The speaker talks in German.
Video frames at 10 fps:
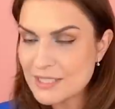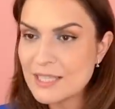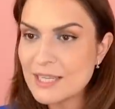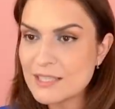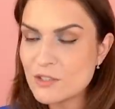Was
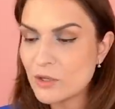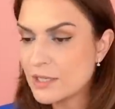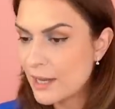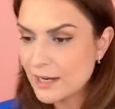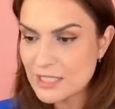ich jetzt noch
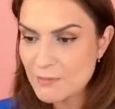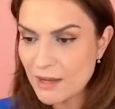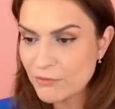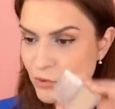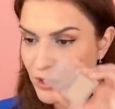hier anders
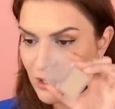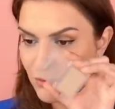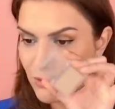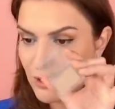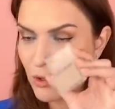machen würde,
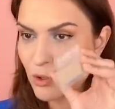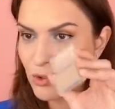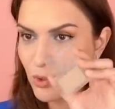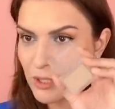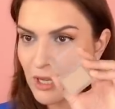ich äh,
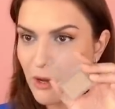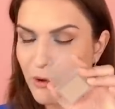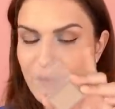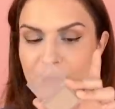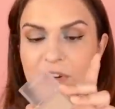konturiere
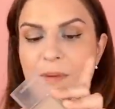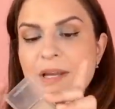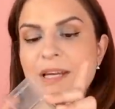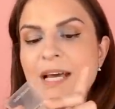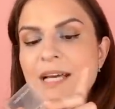auf jeden Fall
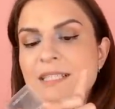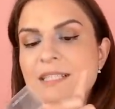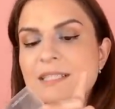meine Nase.